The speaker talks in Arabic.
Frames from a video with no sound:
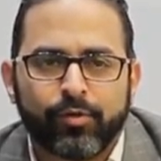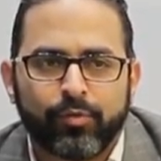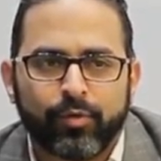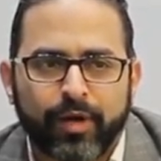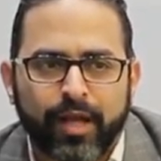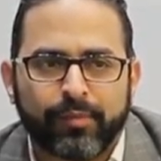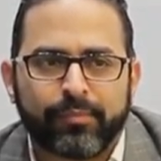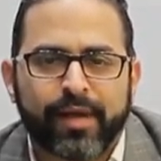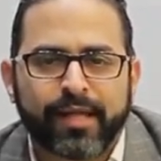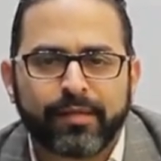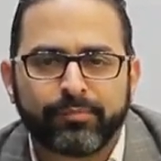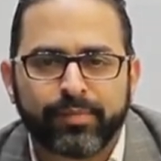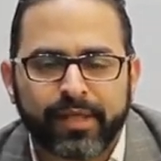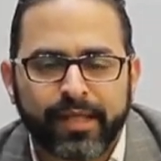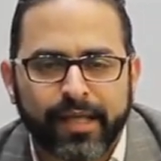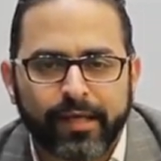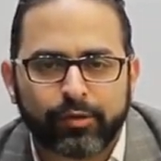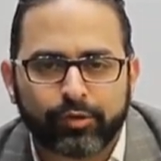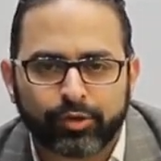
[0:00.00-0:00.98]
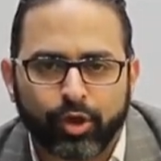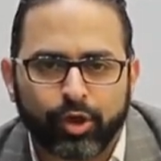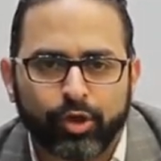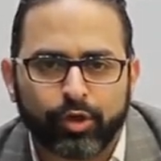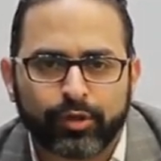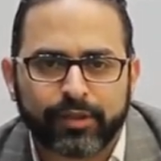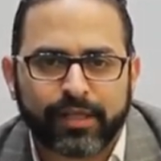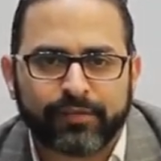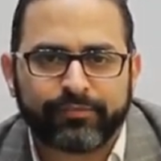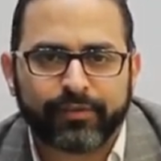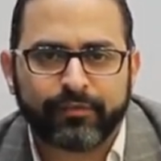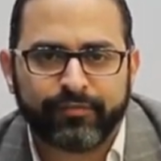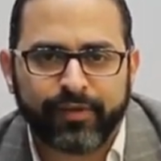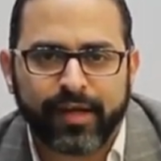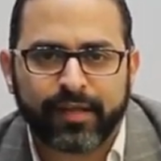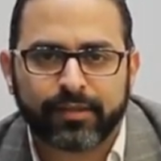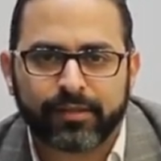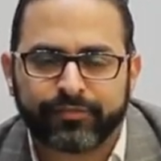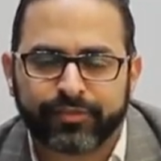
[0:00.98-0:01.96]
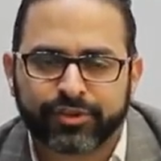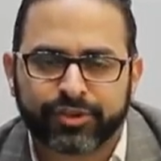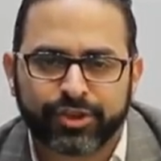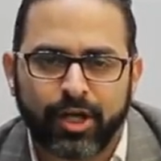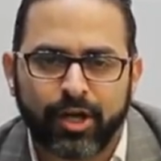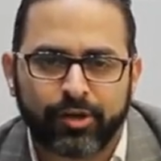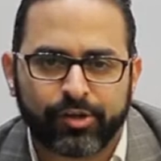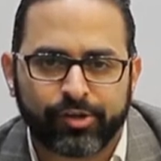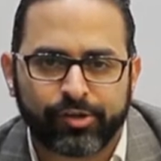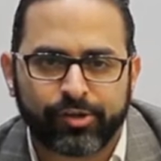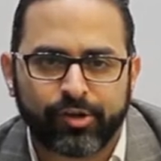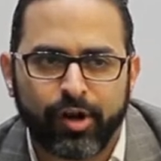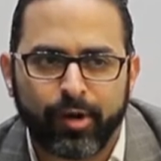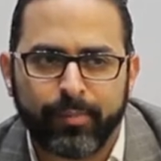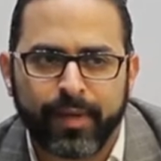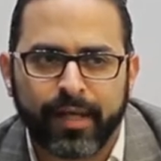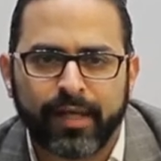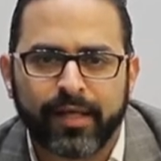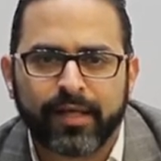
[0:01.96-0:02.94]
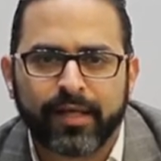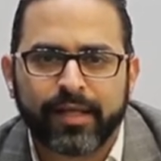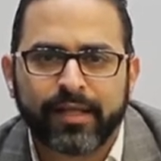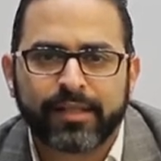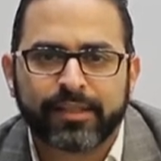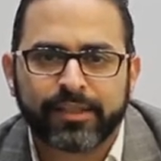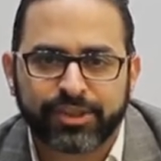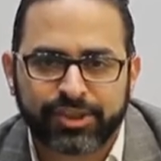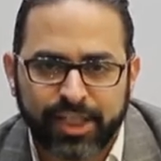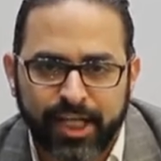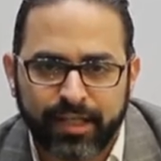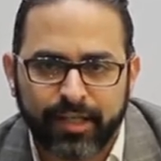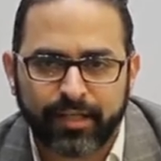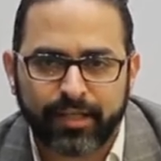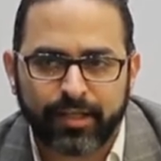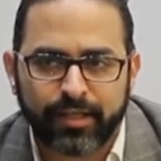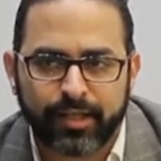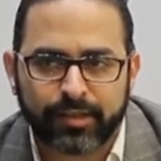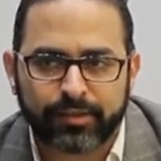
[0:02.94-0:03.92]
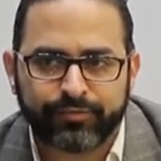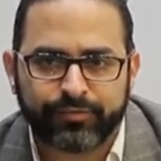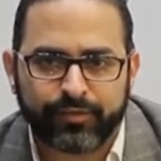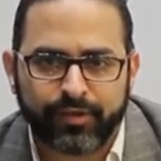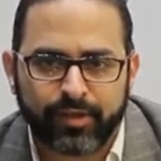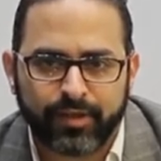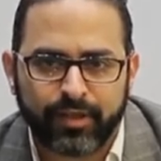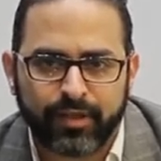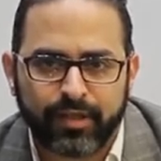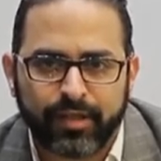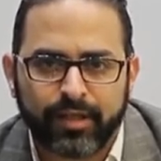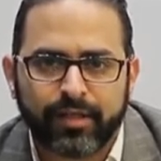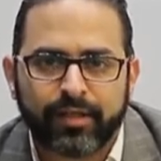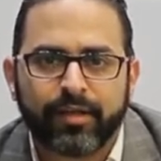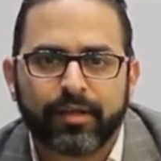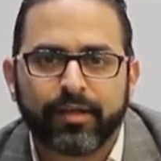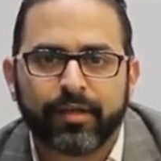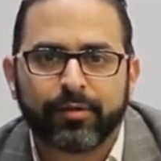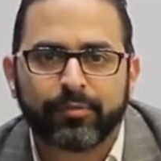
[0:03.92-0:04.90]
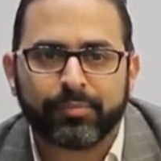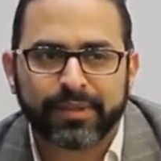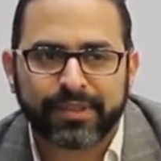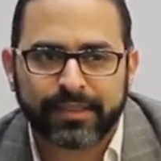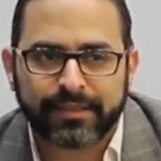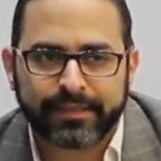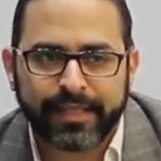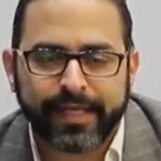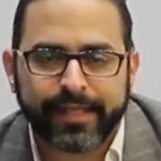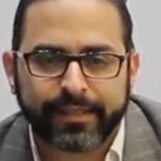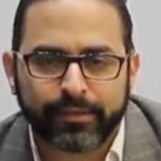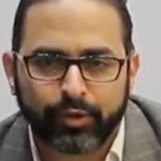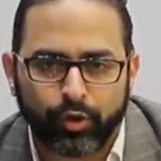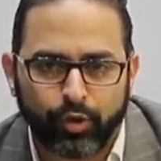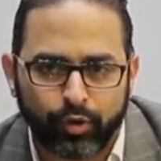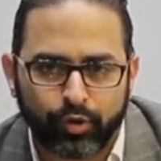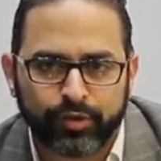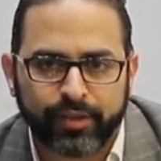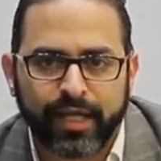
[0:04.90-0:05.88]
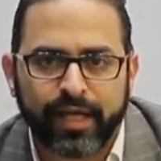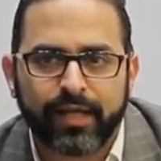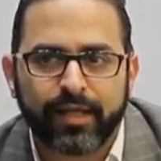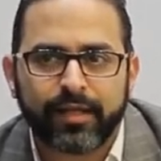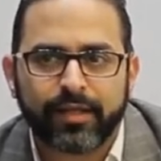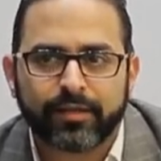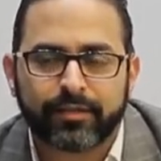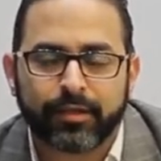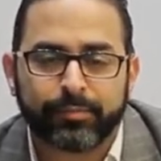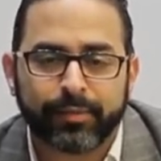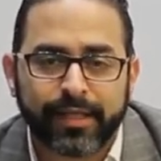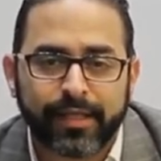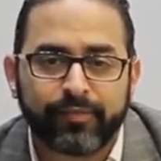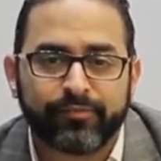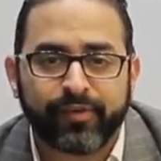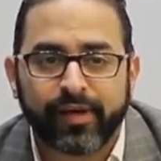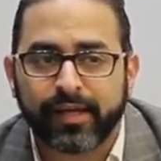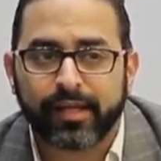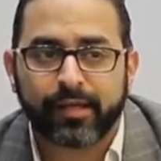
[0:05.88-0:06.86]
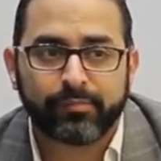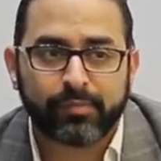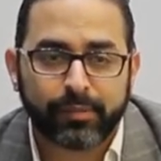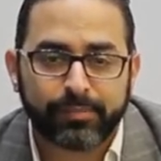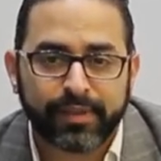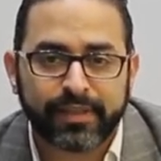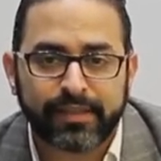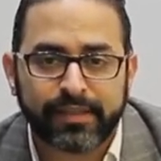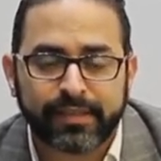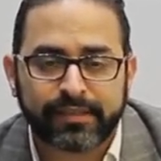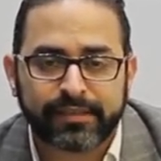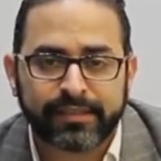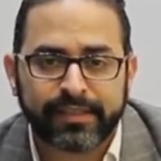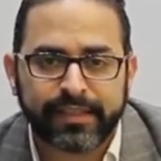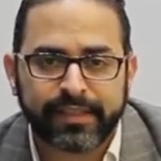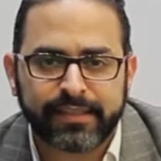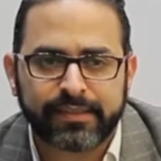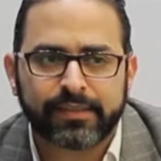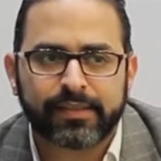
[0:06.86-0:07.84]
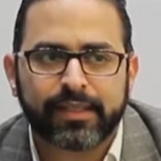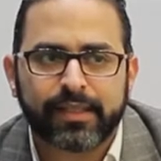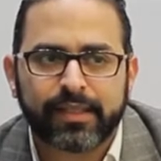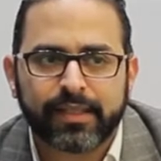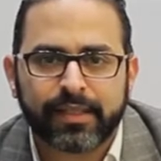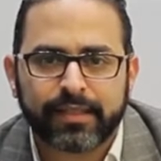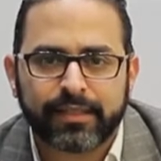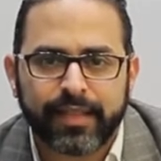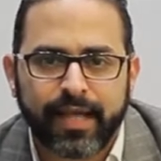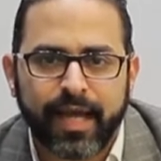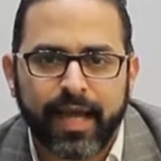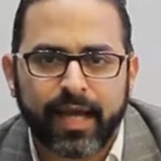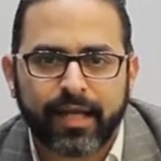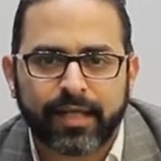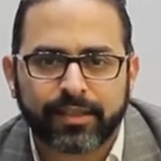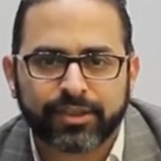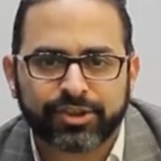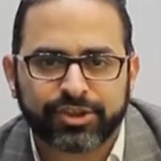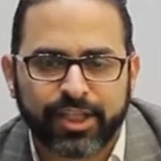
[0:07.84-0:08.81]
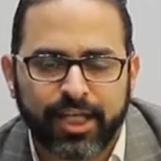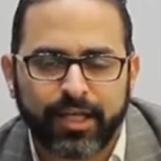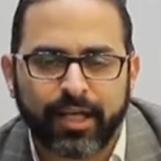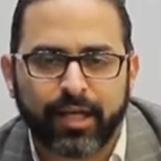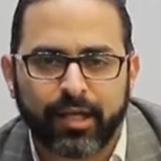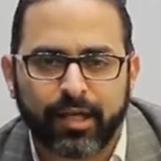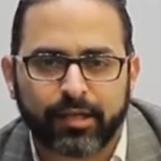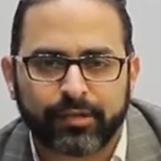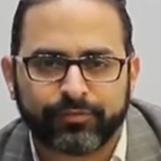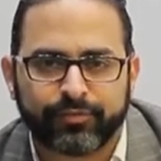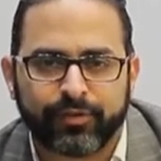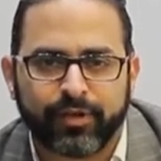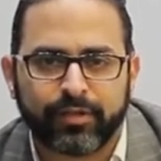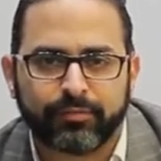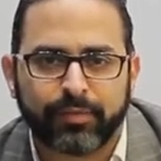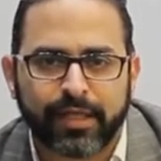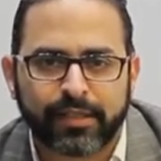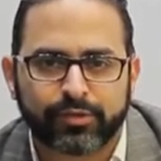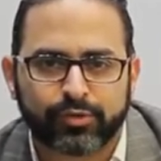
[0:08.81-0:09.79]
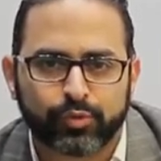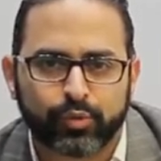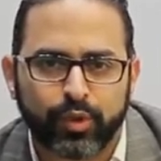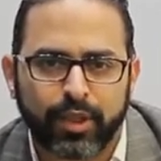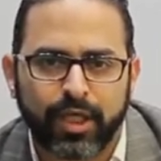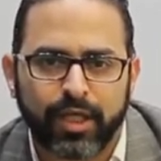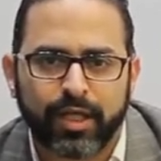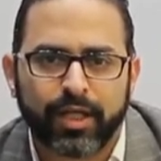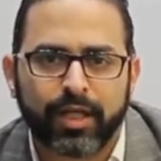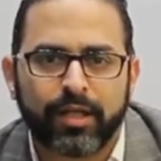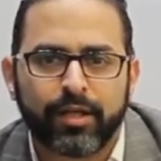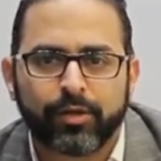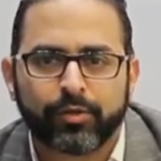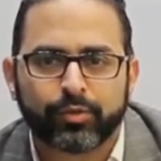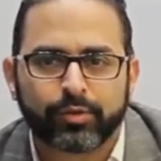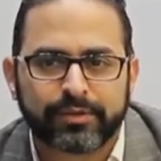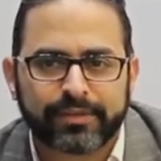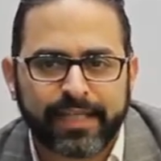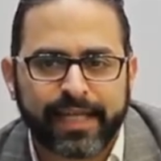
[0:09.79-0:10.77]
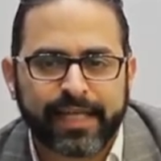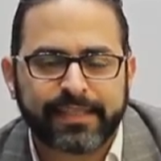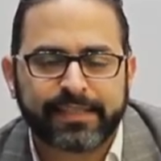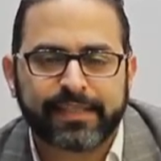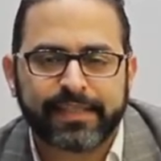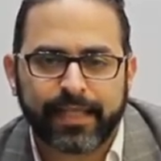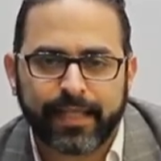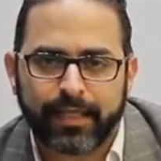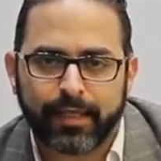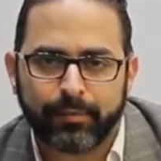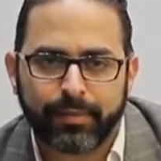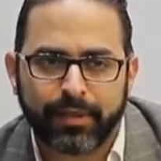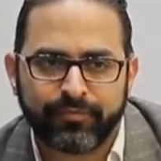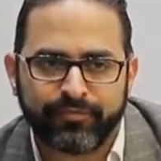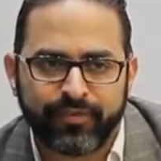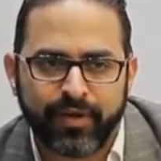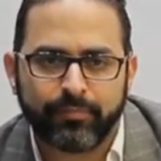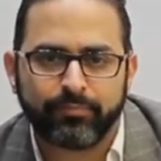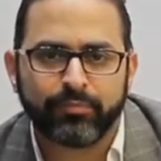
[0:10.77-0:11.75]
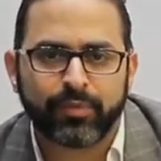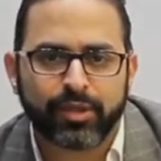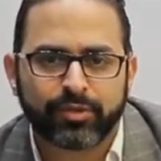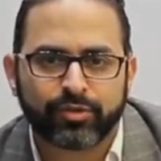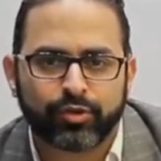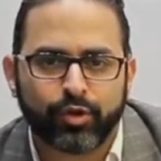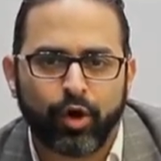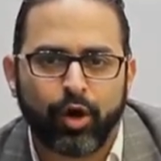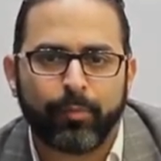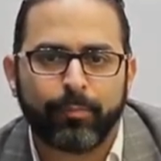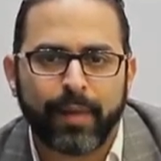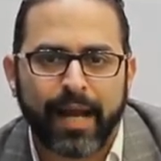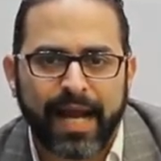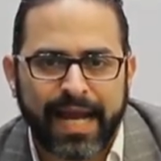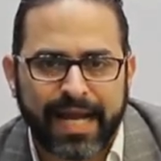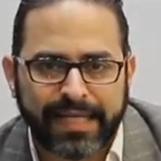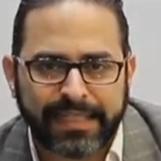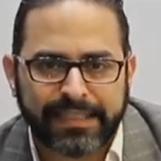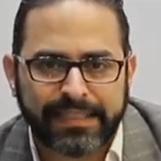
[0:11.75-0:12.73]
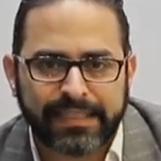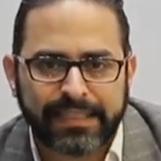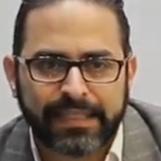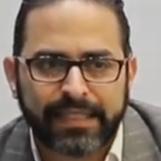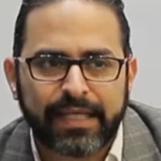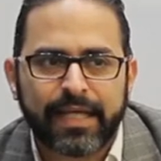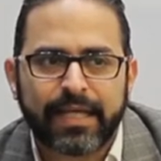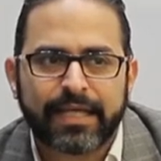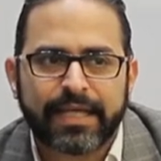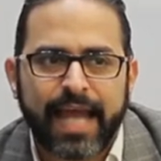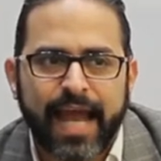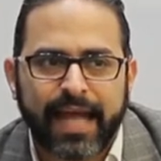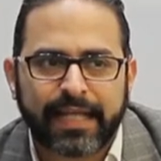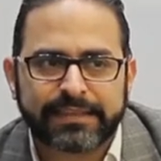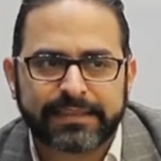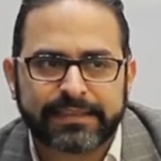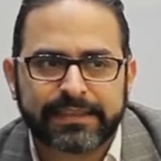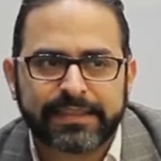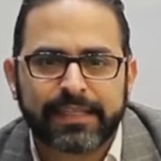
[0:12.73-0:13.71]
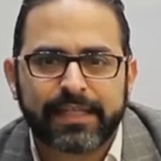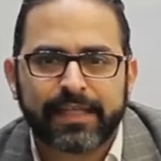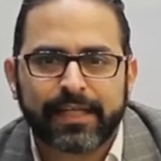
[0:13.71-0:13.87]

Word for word: وكمان بناخد حقنه في الفخذ في الشهر الرابع دي شاله الاطفال بتتاخد حقنه طب ايه الفرق ما بين الاثنين ده شلل اطفال مقتول والتاني اللي بالفم طعم حي يعني